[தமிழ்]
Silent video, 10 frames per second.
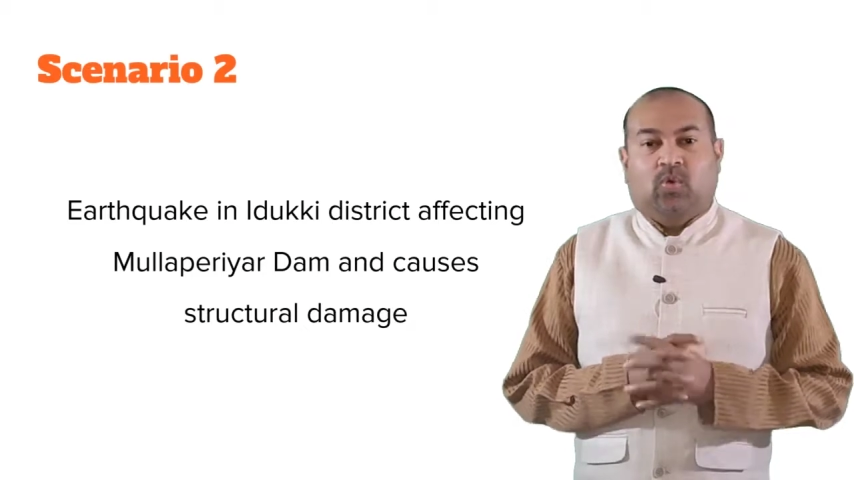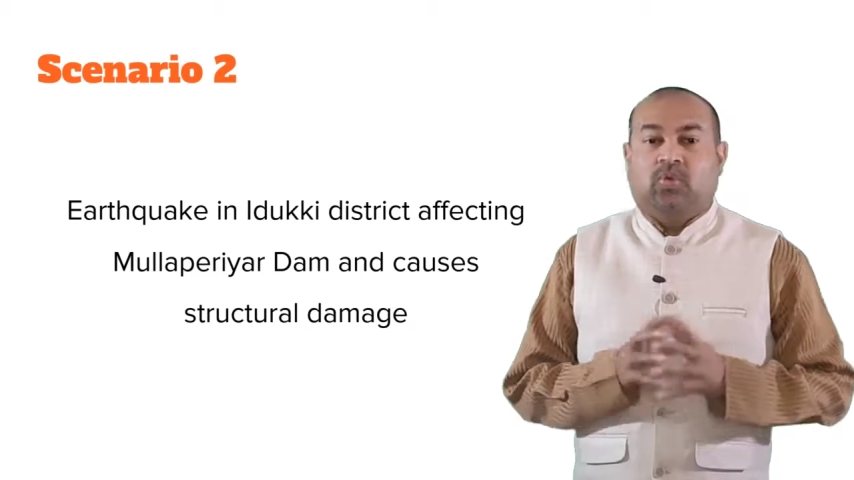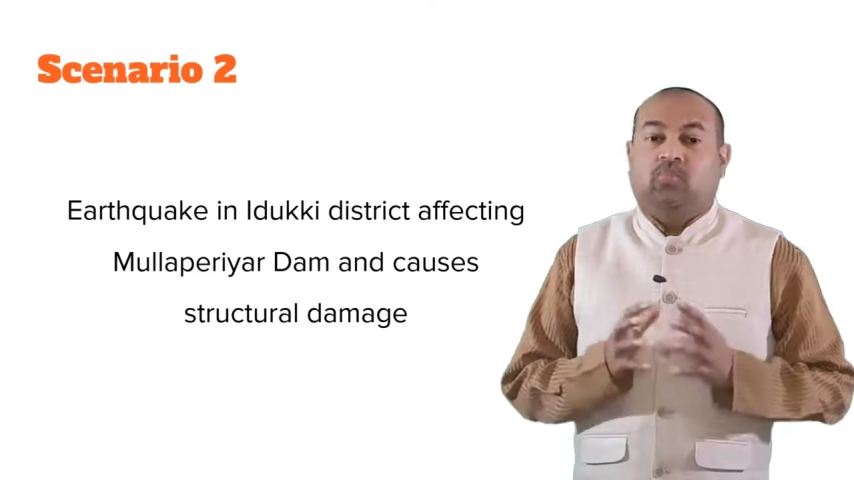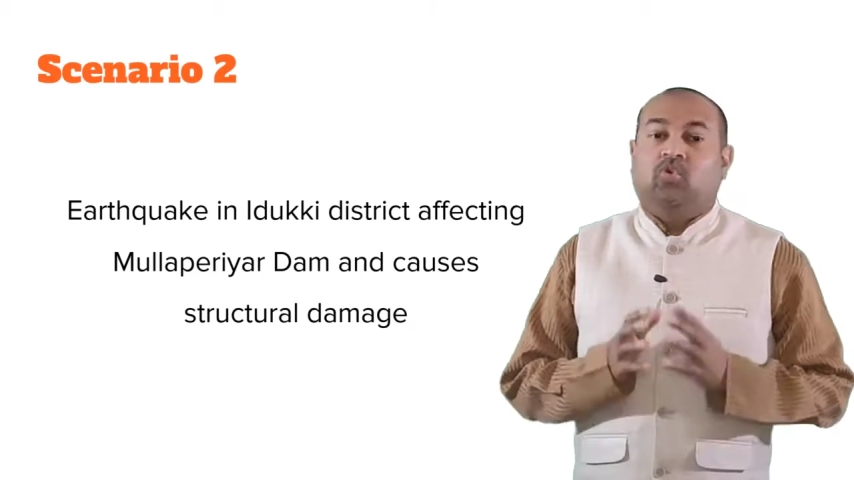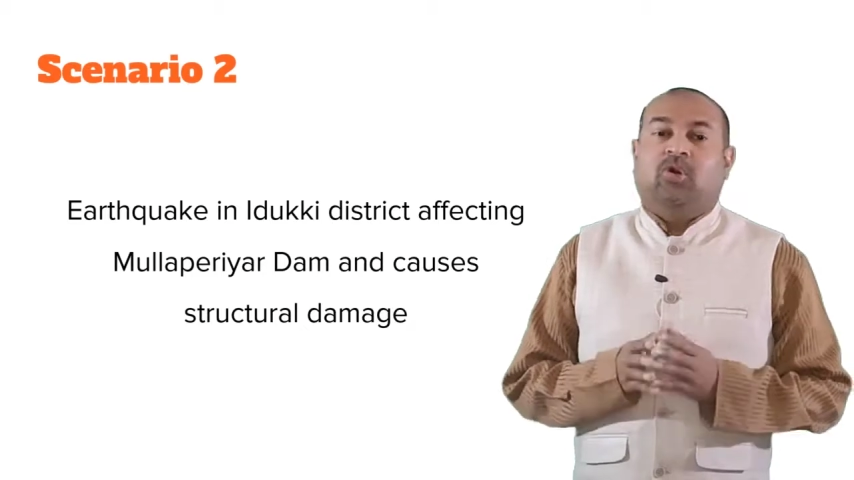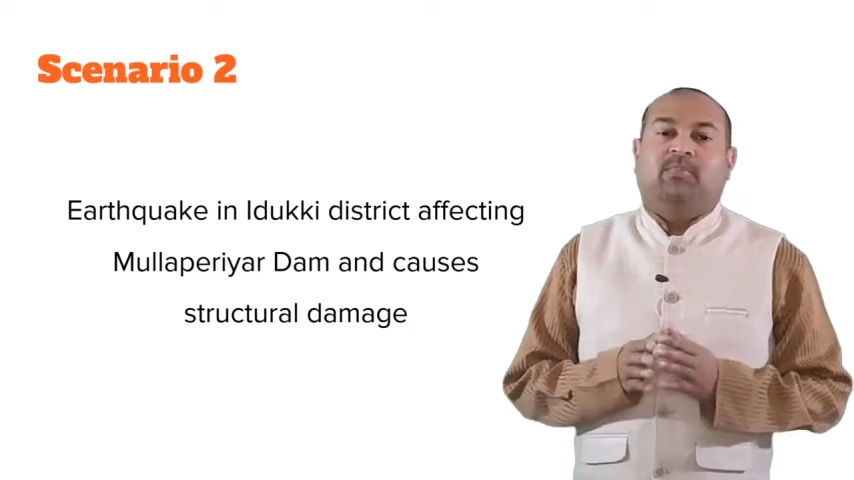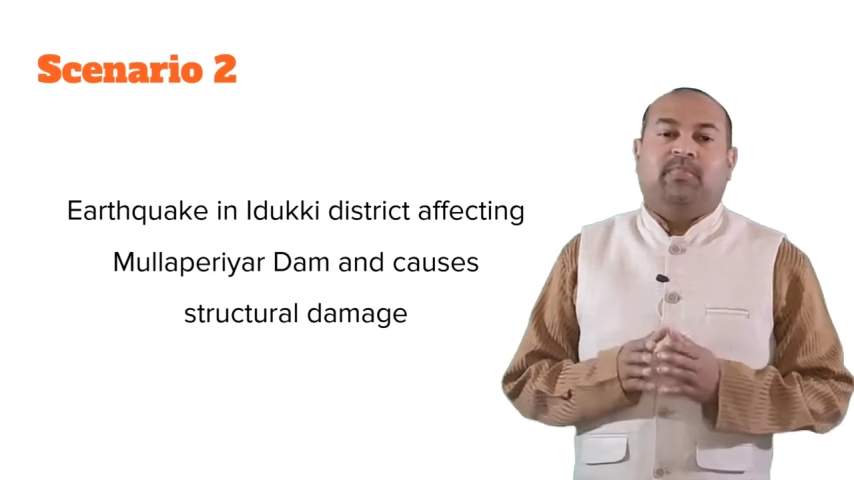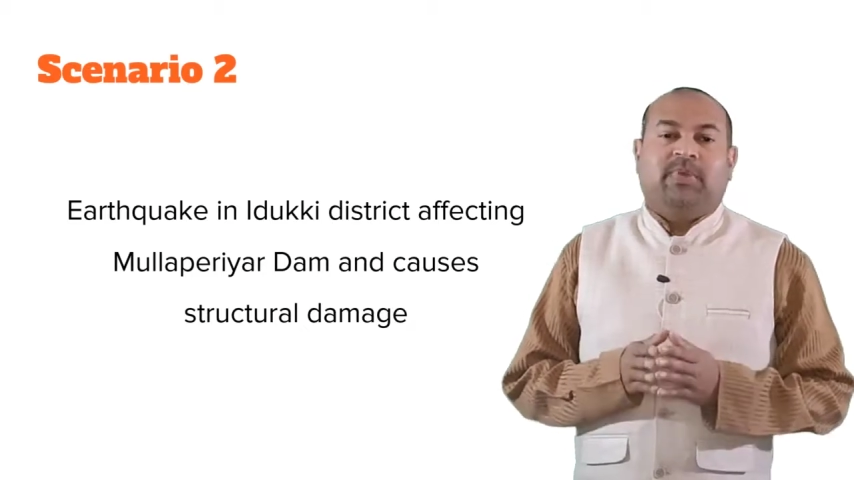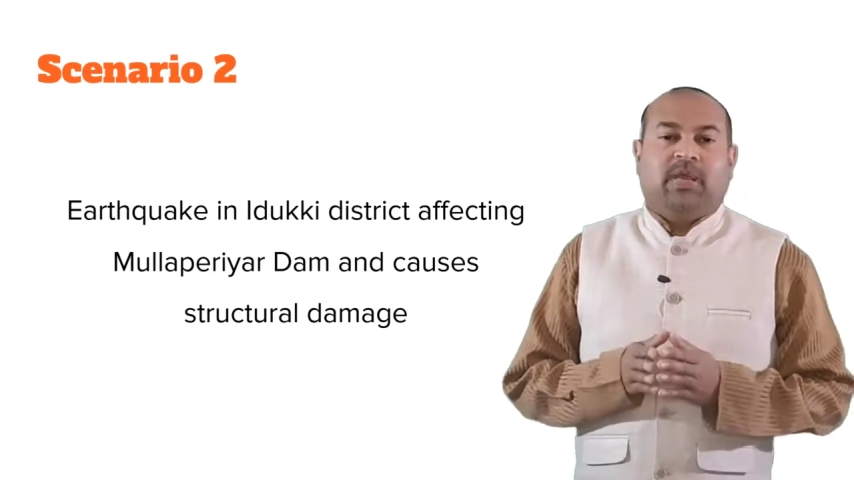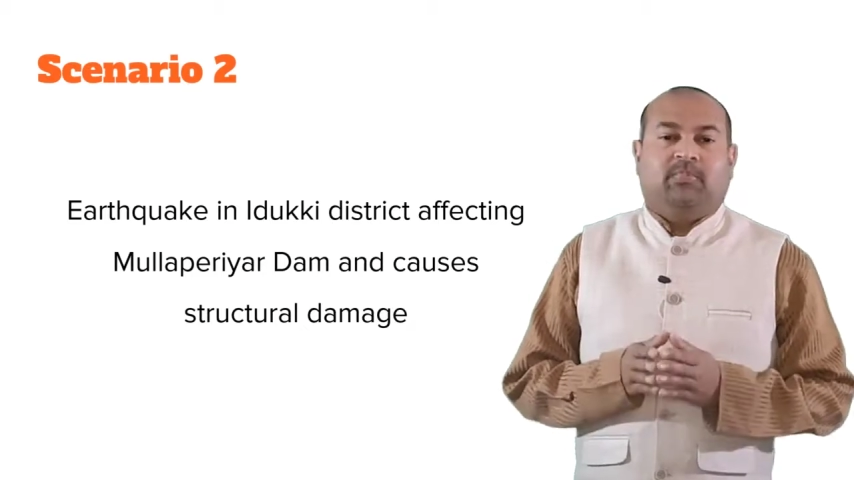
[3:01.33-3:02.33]
ஒரு பூகம்பம்
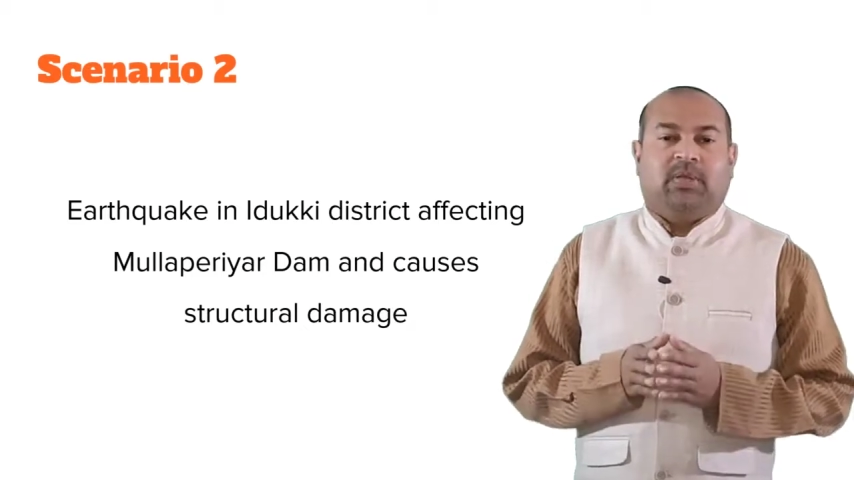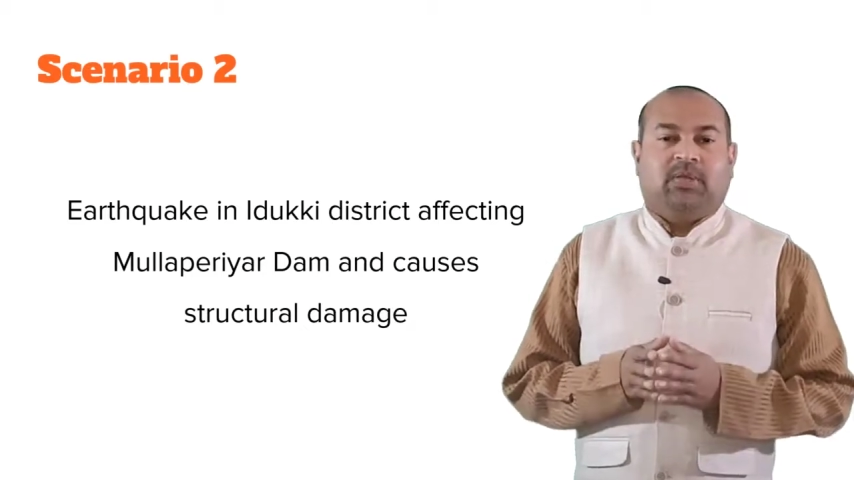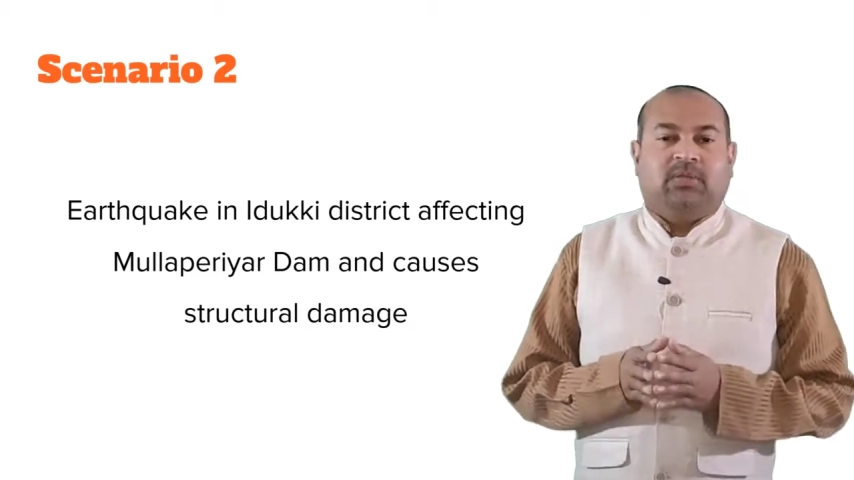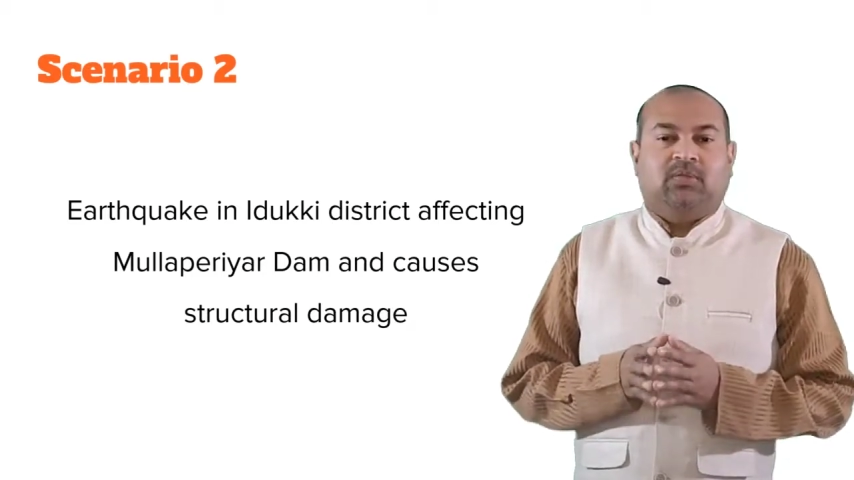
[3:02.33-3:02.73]
ஏற்பட்டு